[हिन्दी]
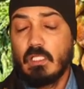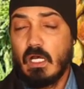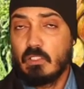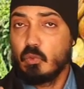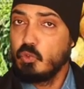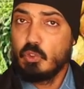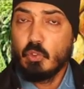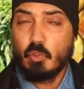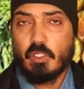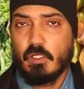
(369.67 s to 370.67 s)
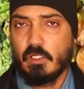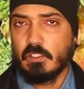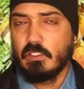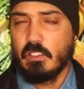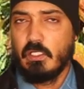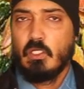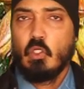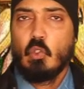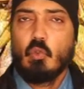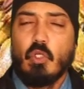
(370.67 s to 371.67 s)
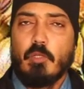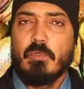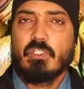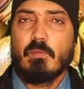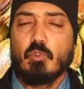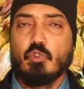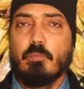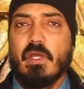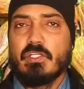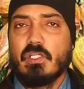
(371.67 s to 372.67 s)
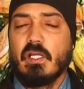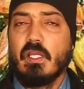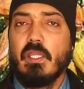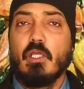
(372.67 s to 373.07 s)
दांत खुजली को ठीक करती है तो इनमें से आपको जो बेस्ट लगे